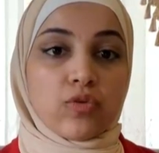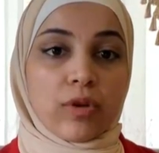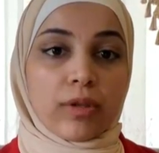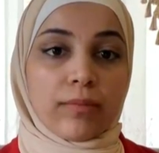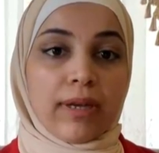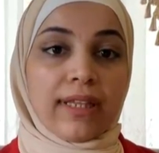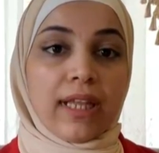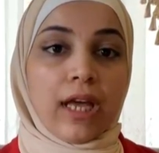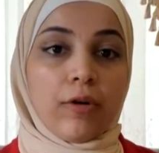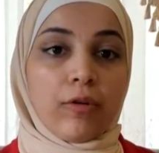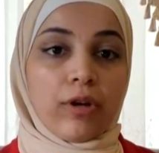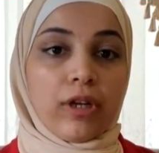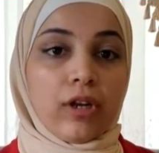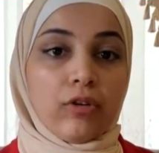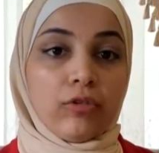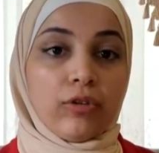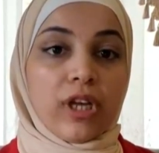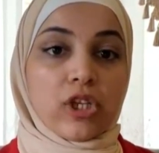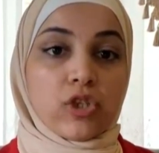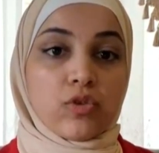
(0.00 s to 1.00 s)
اسود ما تحول
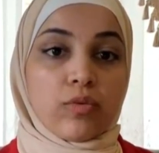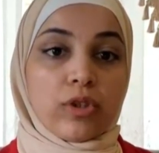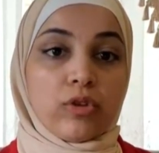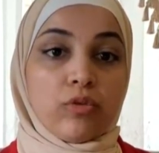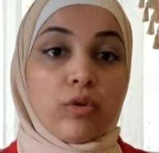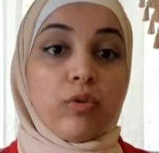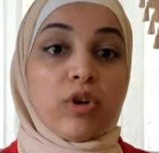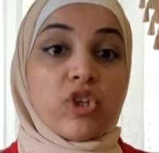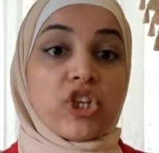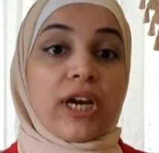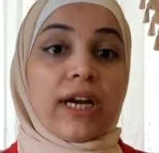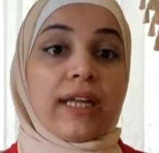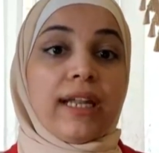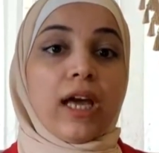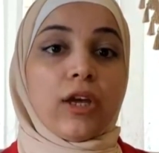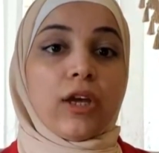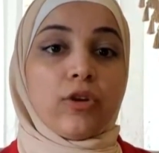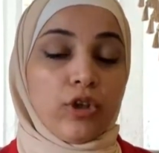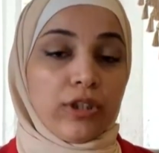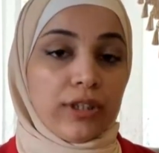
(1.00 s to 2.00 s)
للون اسود والوجع
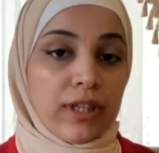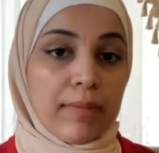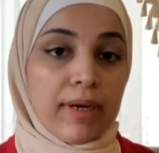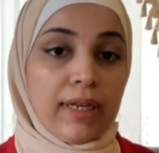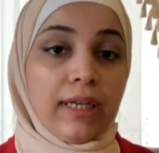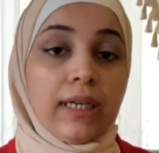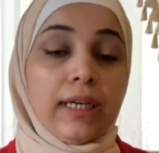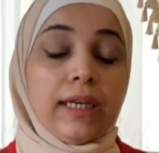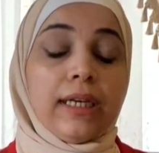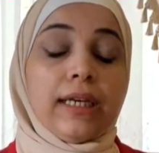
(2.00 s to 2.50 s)
لا يحتمل